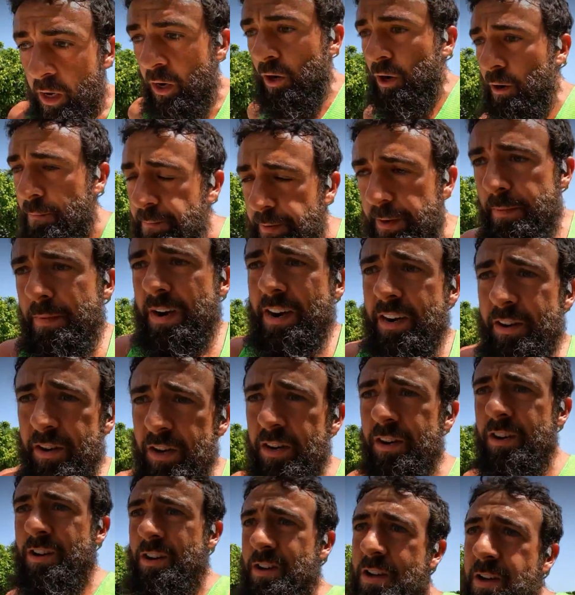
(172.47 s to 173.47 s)
Lo
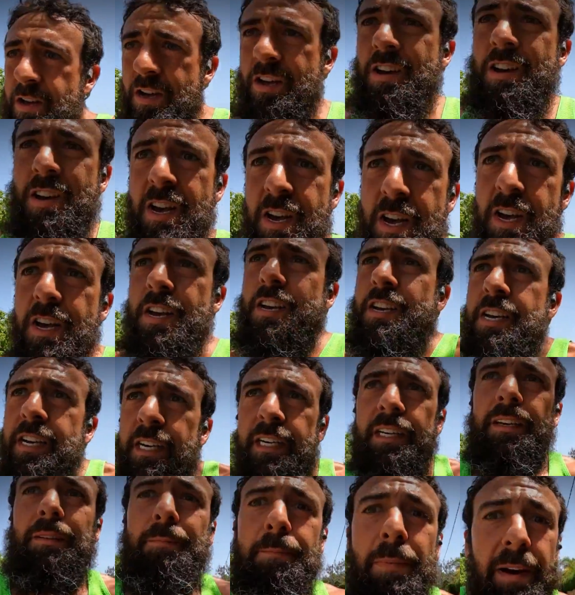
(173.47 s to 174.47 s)
primero,
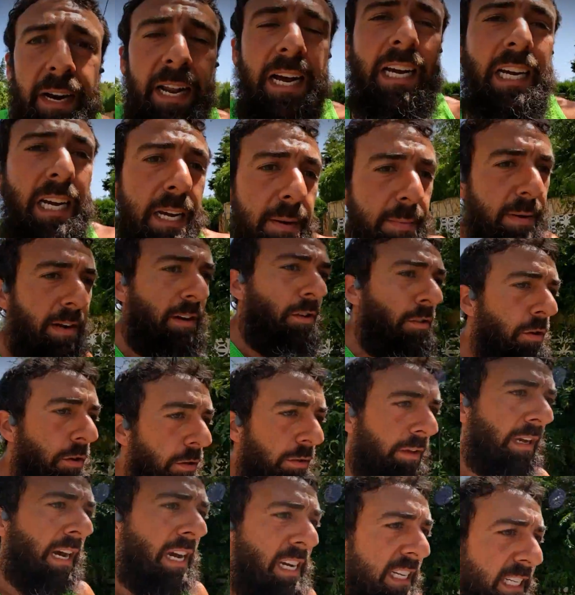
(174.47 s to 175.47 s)
para que me
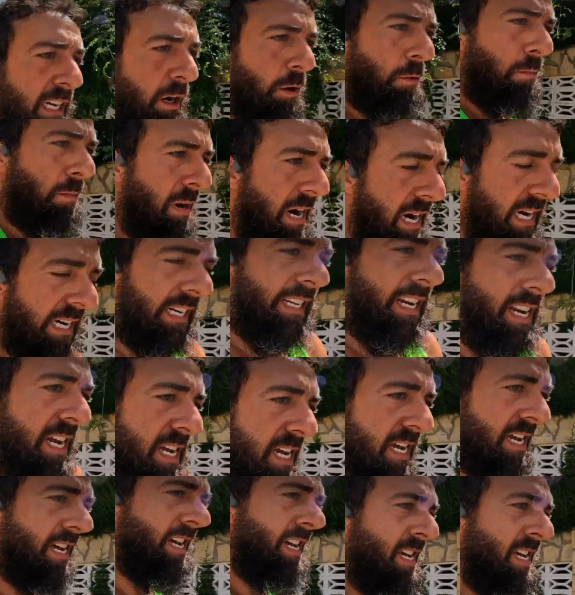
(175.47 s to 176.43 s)
conozcáis aún más,